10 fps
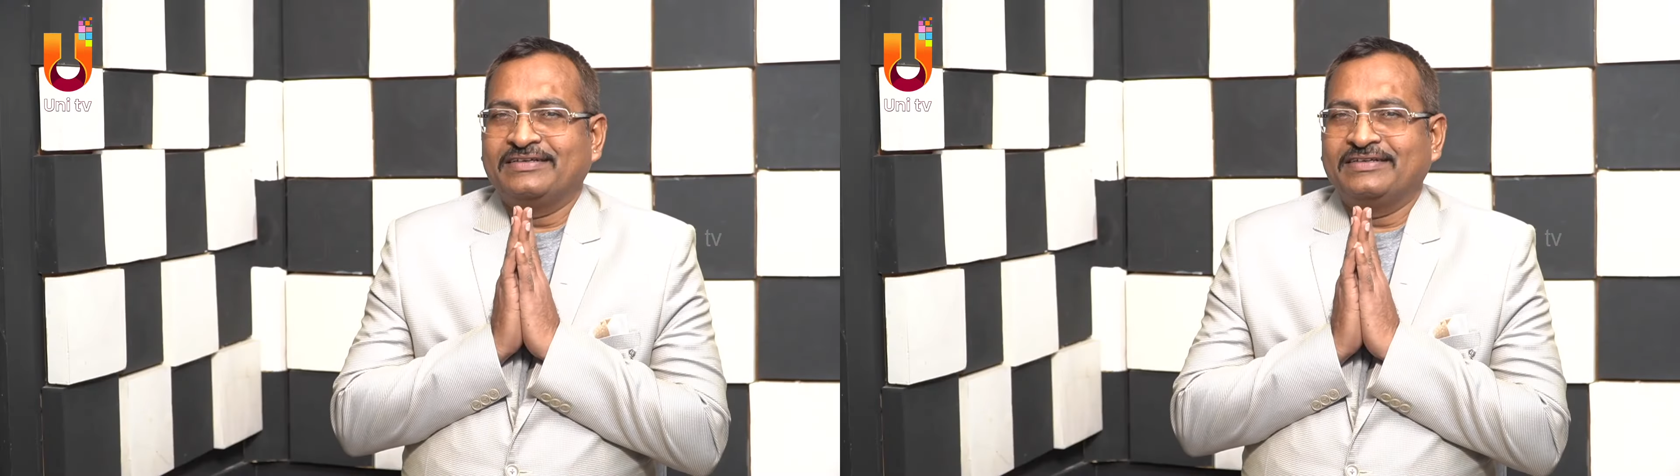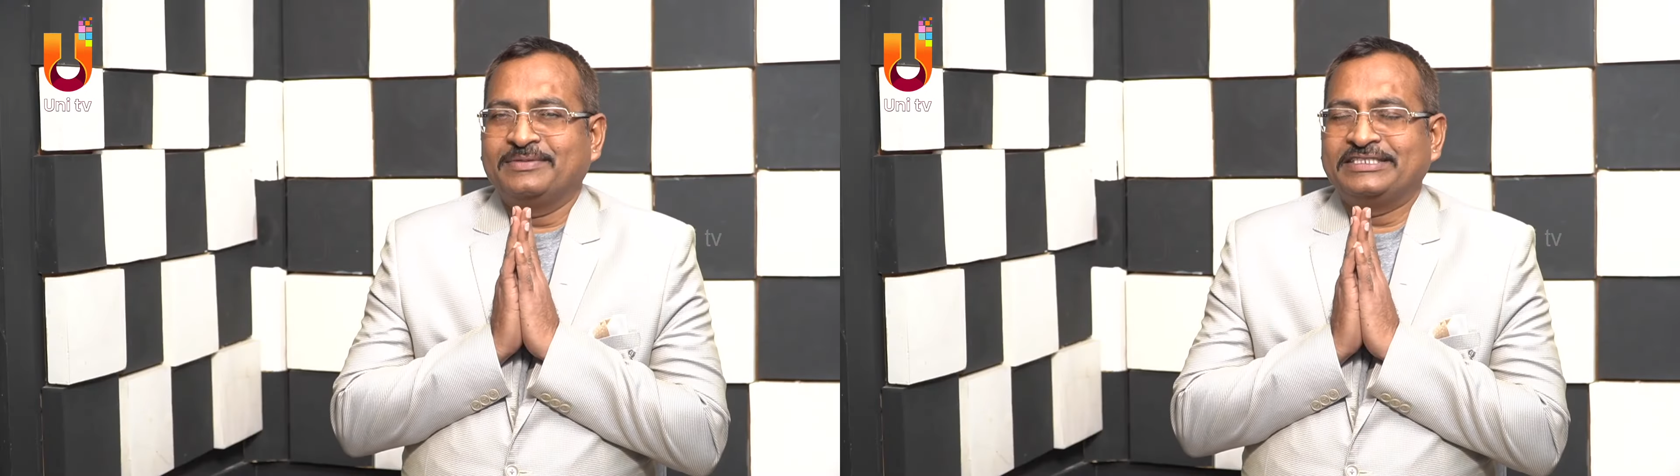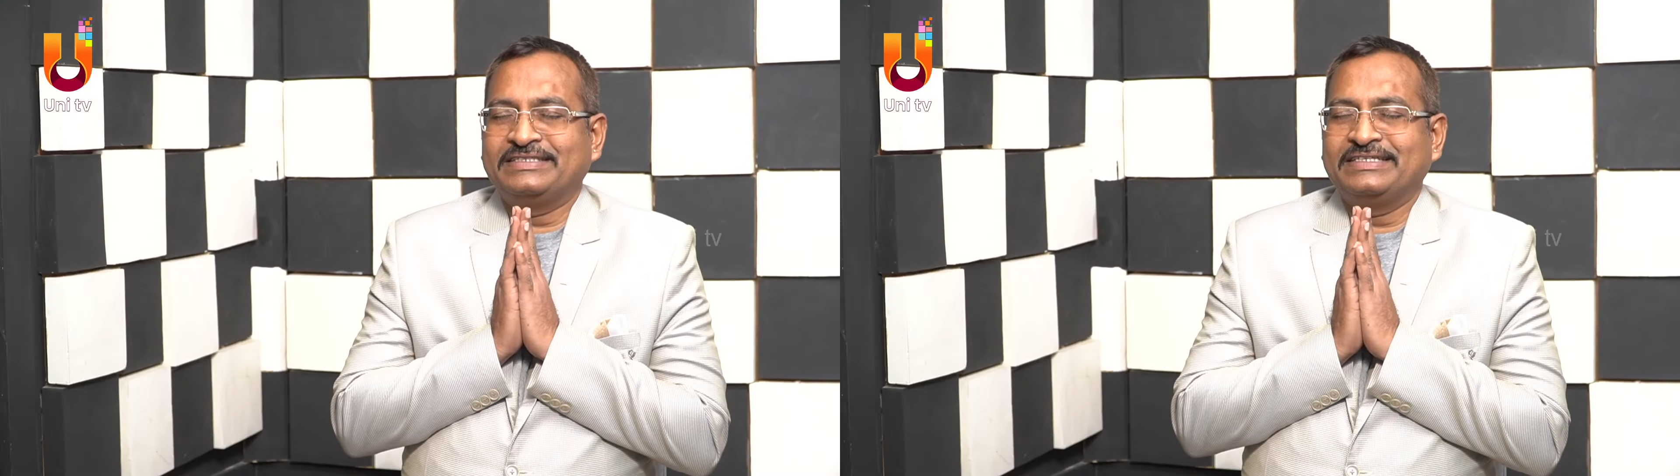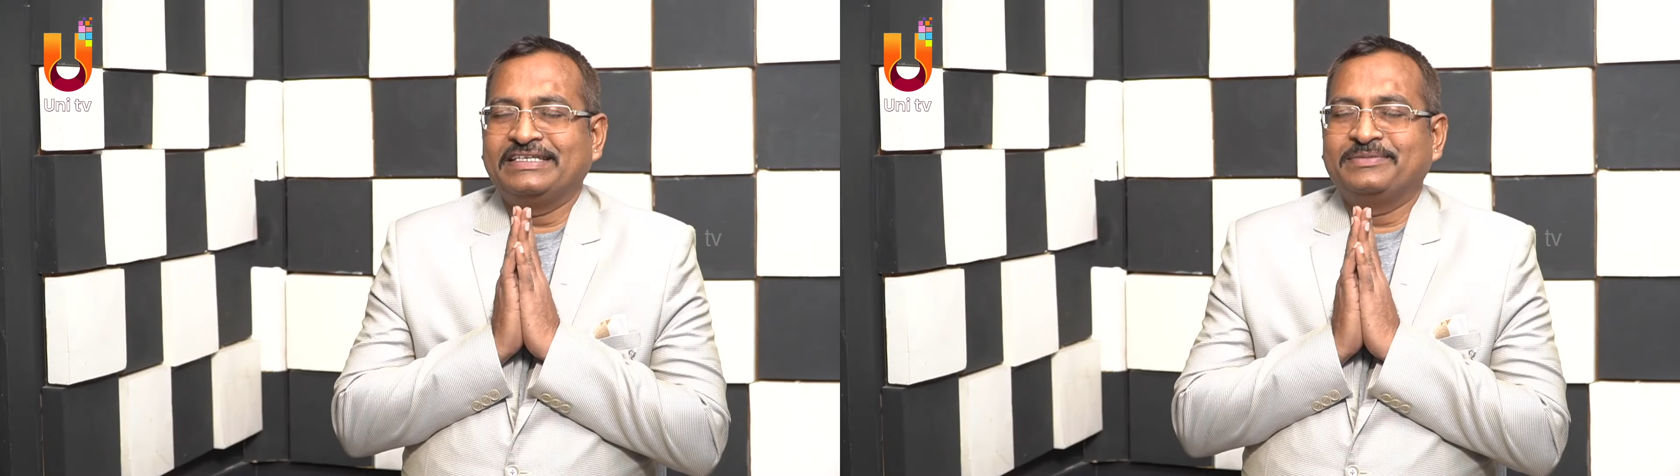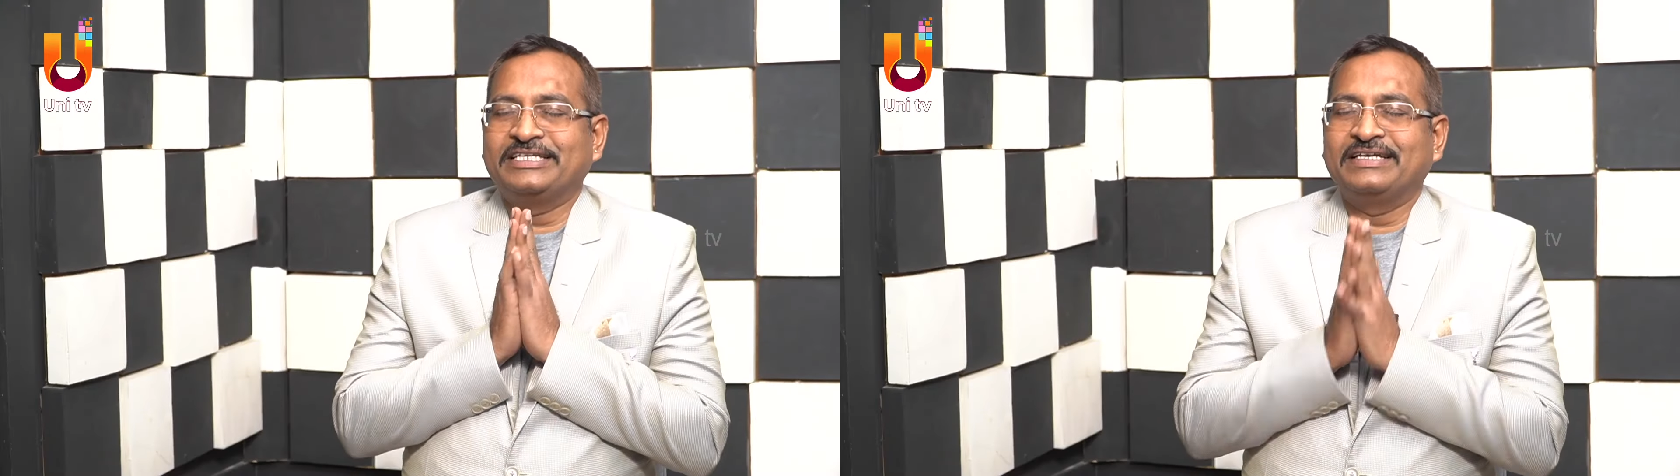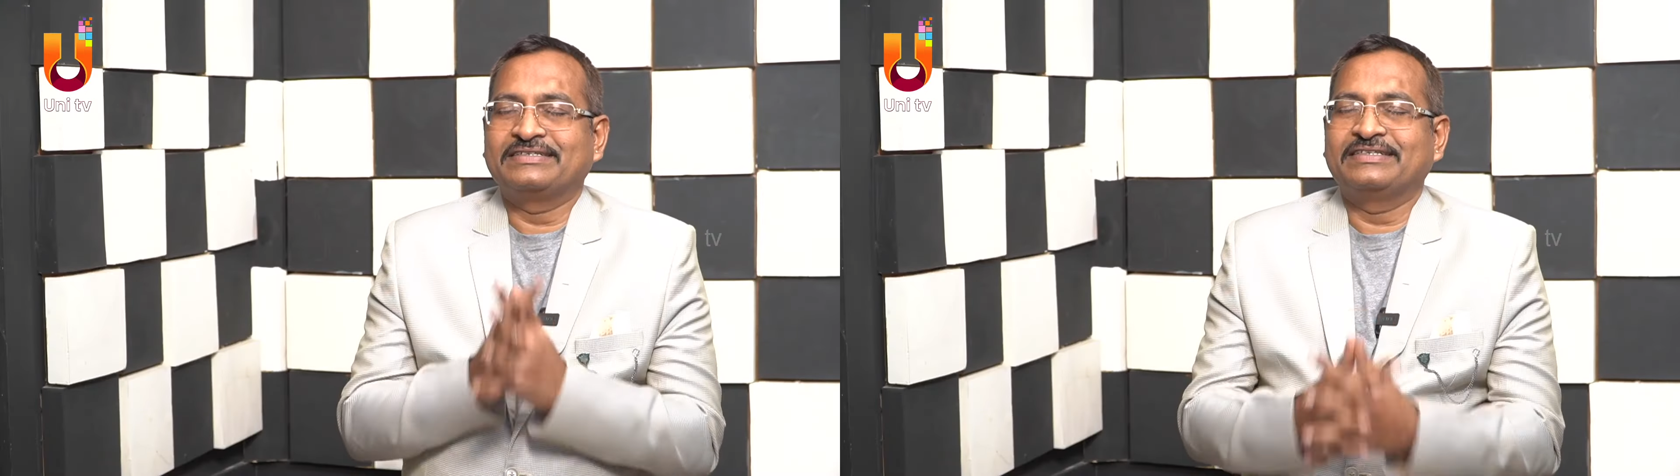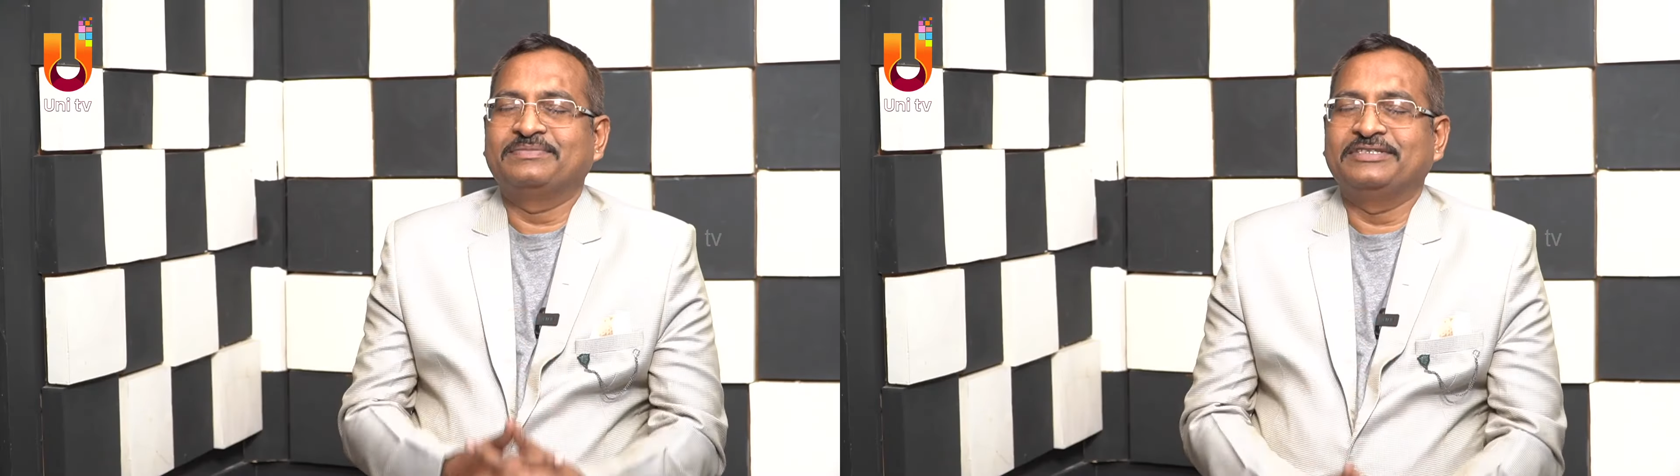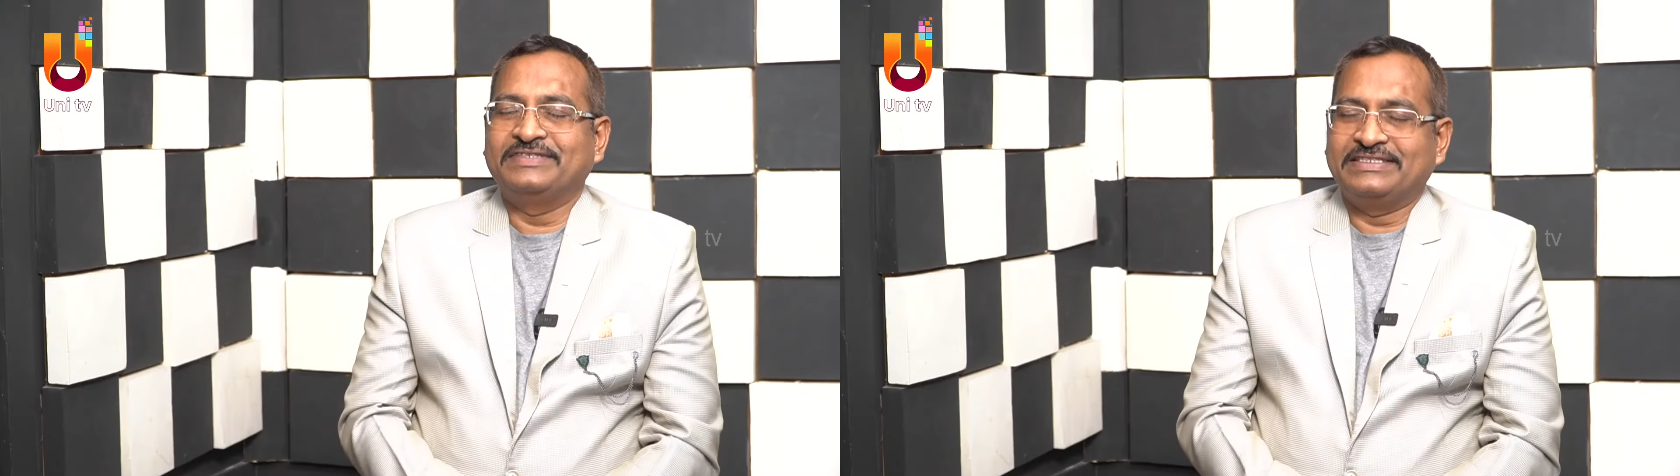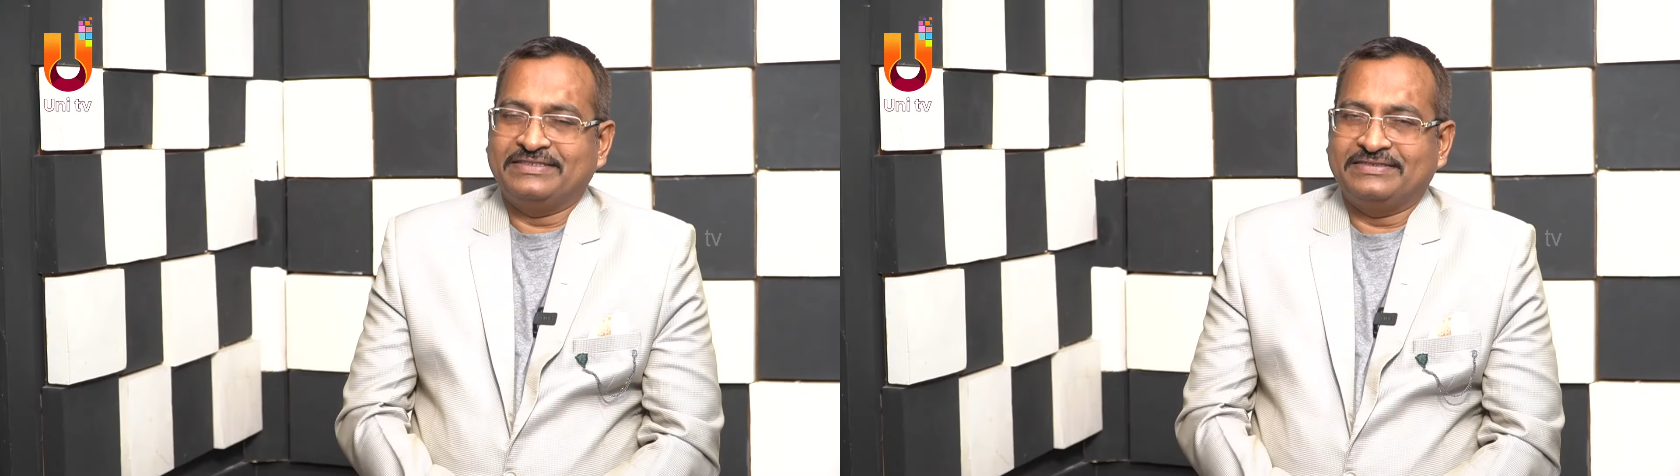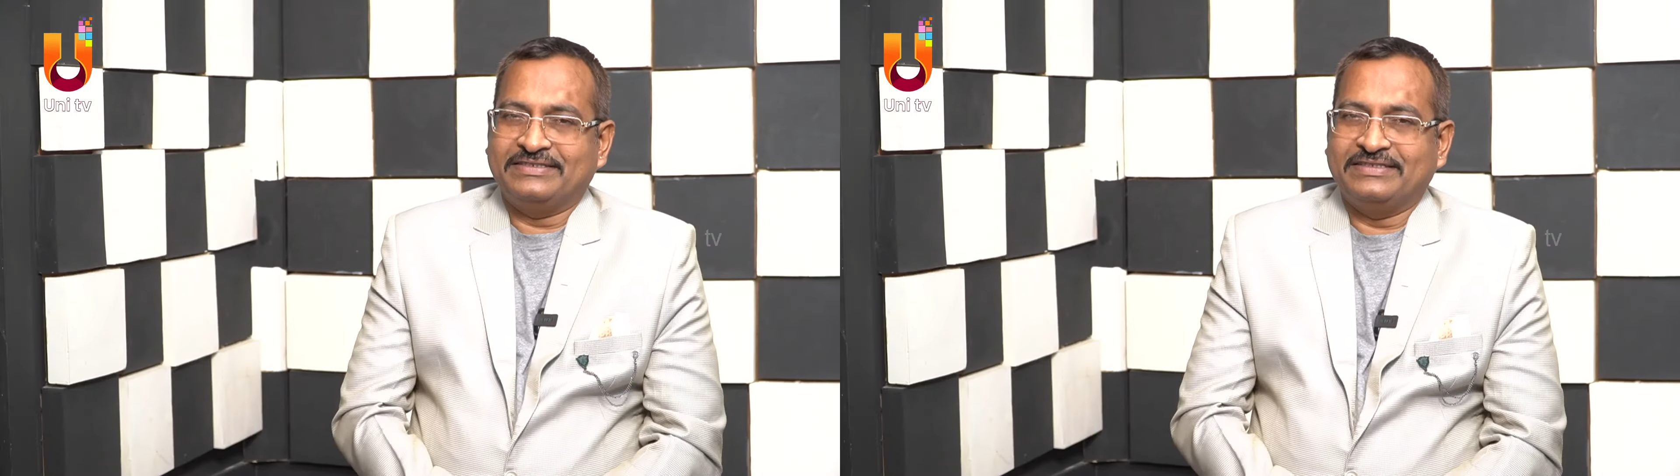నమస్తే నేను మీ డాక్టర్
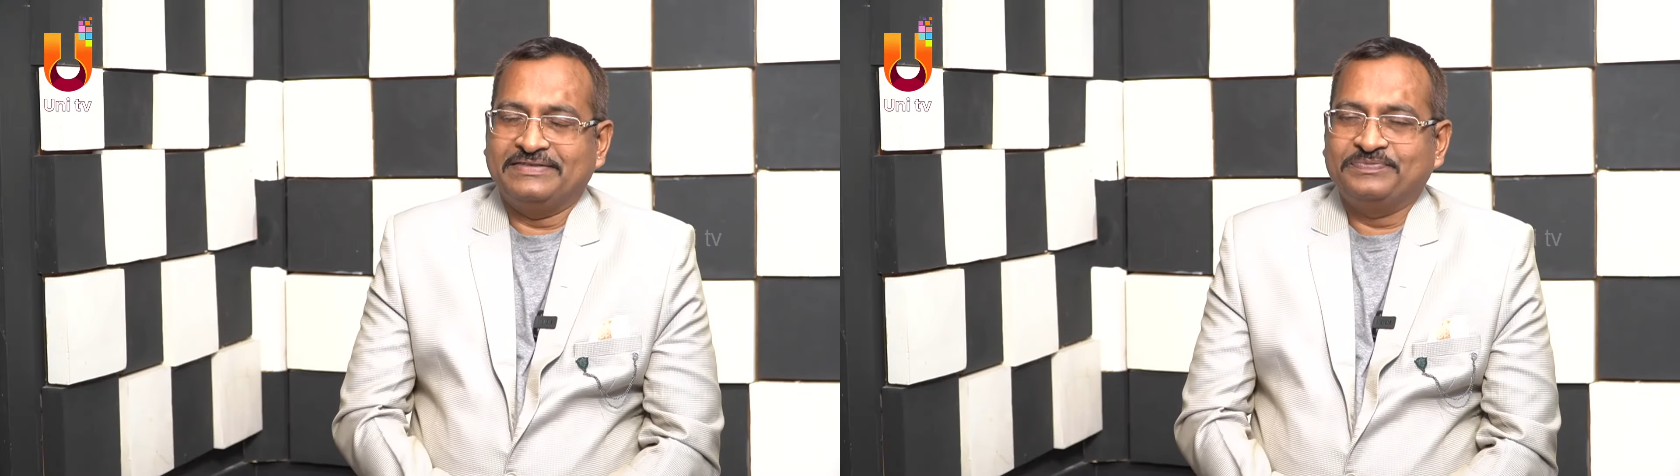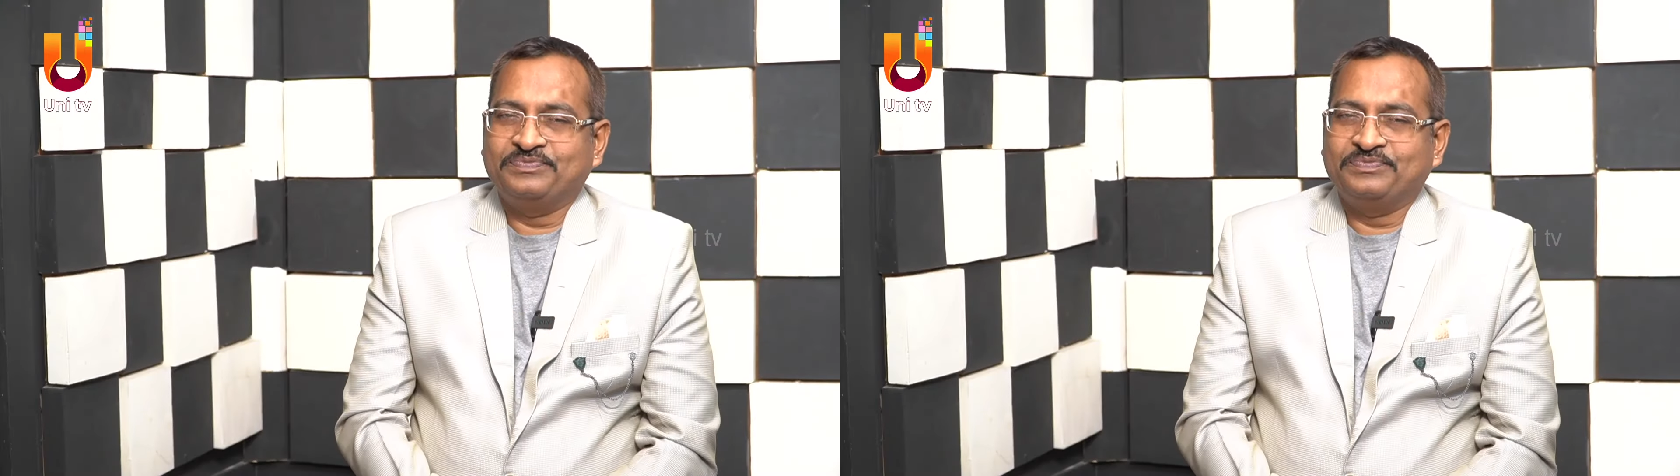బీవీఎస్ఎస్ రెడ్డి